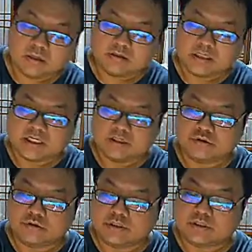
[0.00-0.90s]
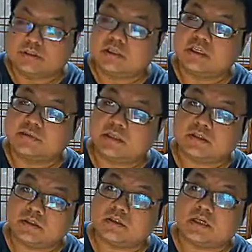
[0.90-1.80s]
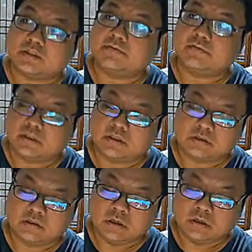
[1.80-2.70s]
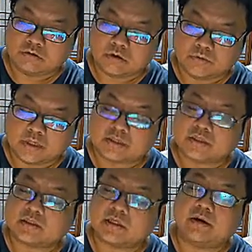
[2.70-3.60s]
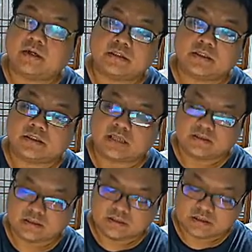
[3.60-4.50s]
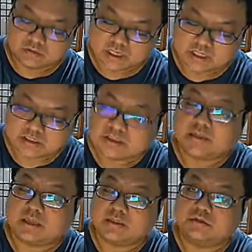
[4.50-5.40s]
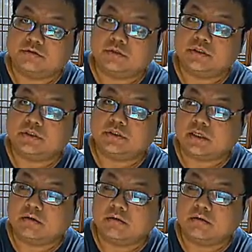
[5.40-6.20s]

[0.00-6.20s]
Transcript: 这个绝对值的里面是正的还是负的呢？如果我已经知道 x 减三是正的，我可以直接把这个绝对值拿掉。